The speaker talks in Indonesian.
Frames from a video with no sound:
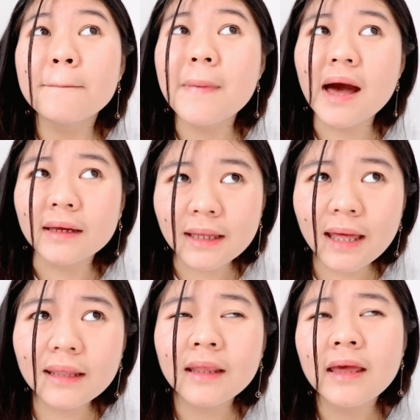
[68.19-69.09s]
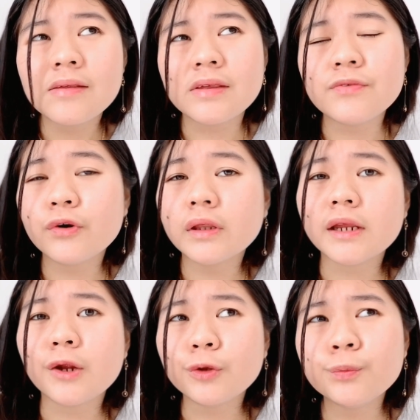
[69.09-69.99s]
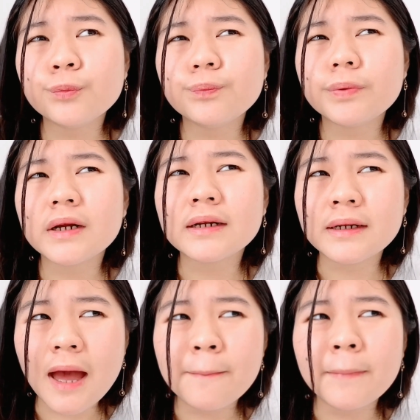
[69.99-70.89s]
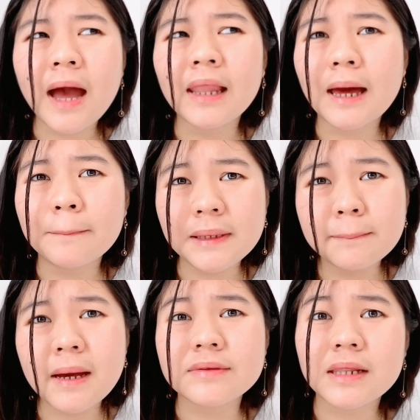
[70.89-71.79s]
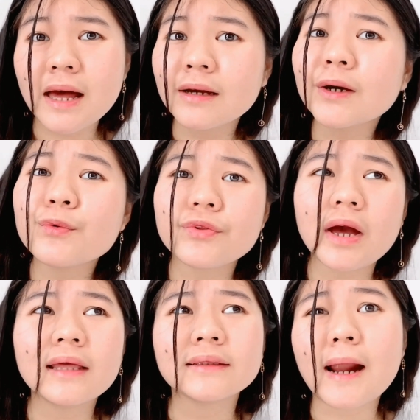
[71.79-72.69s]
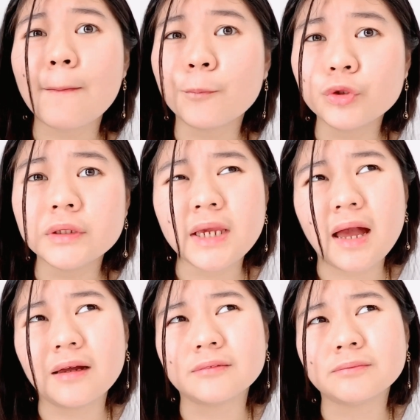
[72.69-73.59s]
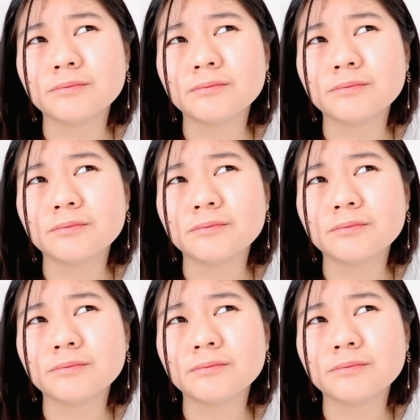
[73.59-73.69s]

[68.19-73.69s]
Bahkan si foundernya itu pernah mengalami masalah kerusakan rambut yang